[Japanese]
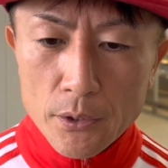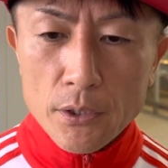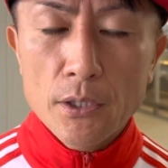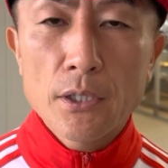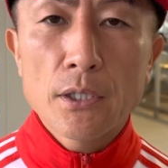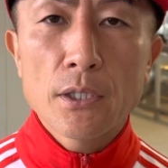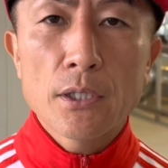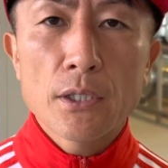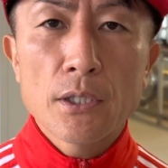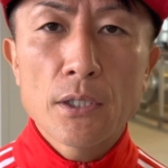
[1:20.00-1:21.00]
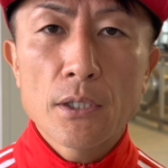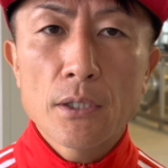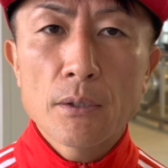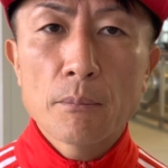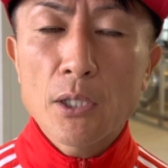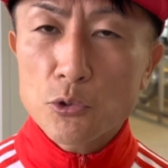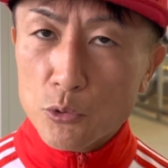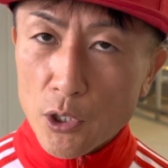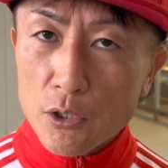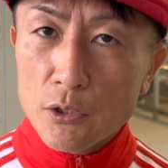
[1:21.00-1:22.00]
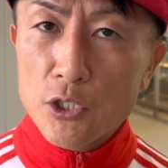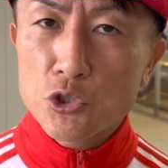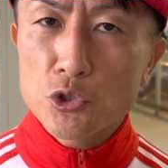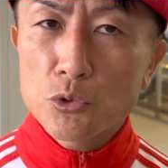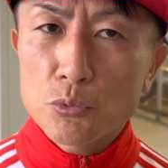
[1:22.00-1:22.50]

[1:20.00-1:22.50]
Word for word: えー、満足できる練習